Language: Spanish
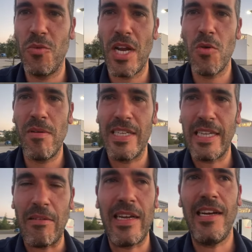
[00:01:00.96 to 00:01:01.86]
una nueva
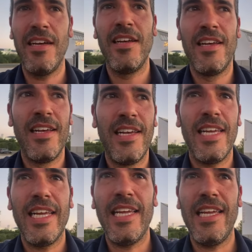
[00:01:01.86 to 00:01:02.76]
tabla
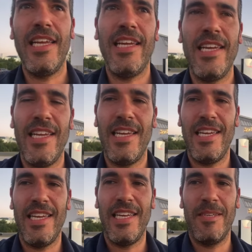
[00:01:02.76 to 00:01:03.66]

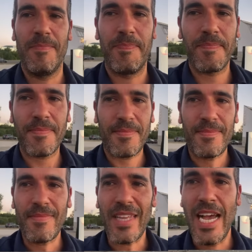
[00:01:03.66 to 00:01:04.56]
y
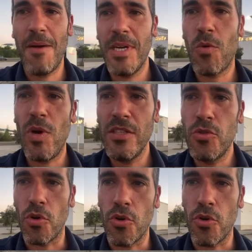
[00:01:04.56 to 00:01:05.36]
a ver cuánto